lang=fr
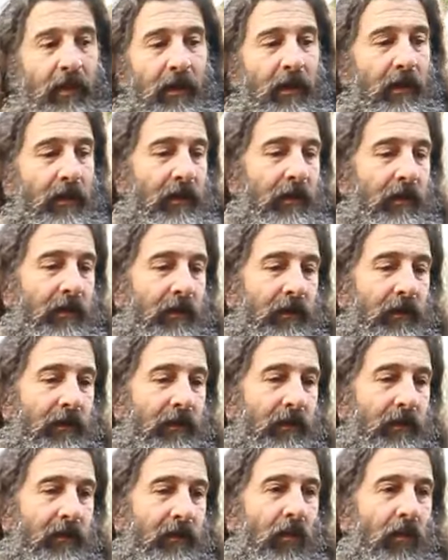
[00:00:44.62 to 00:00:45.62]

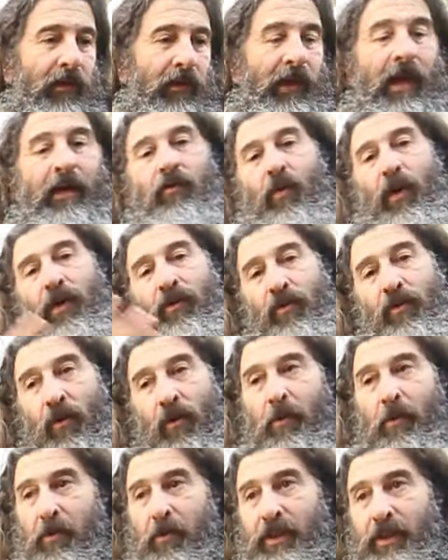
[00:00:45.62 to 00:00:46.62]
Euh, on a le droit de lui
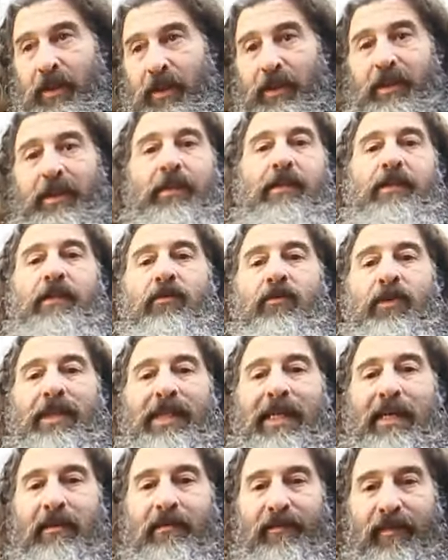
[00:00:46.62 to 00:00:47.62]
reprocher ce qu'il dit ou
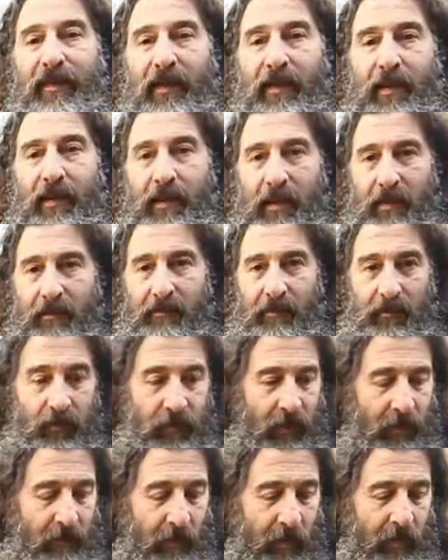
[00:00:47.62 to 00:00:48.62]
ce qu'il fait
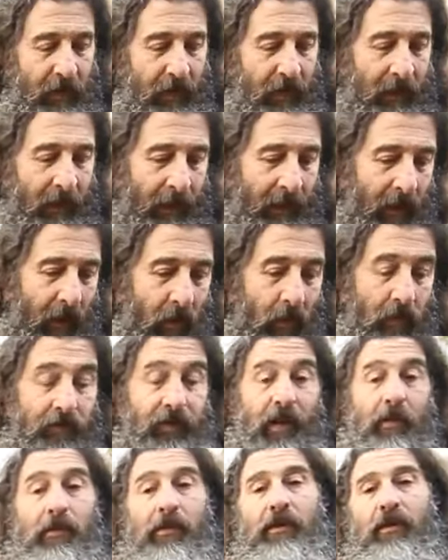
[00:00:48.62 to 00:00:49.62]
éventuellement. Alors
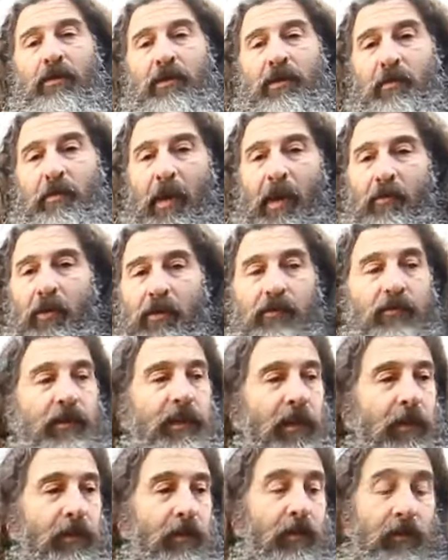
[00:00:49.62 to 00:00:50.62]
évidemment, ce n'est pas à moi de vous
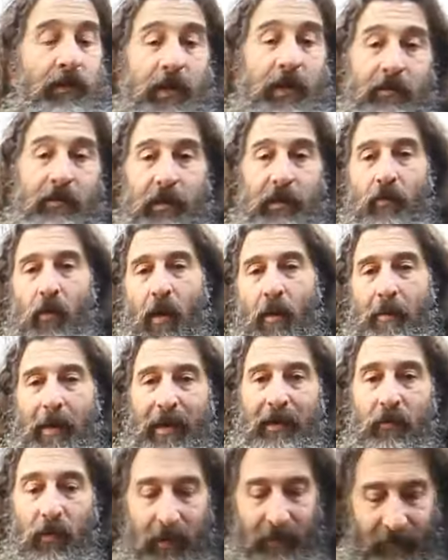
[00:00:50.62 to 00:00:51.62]
dire ce que vous avez le droit, ou
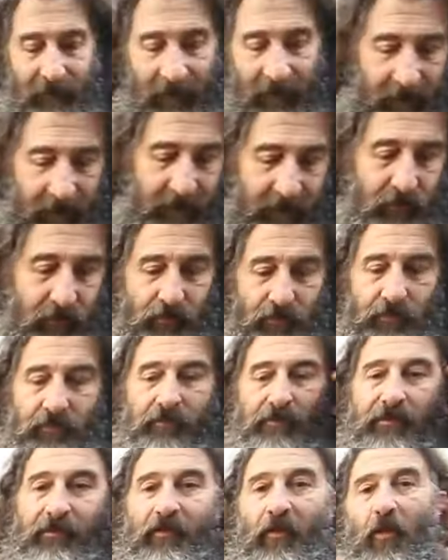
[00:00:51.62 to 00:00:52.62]
pas le droit de faire. C'est
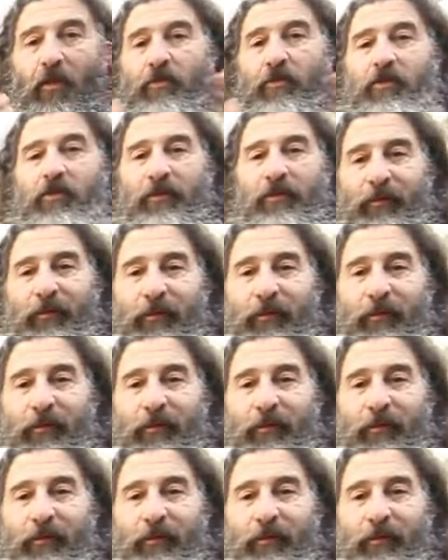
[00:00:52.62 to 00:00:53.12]
une formule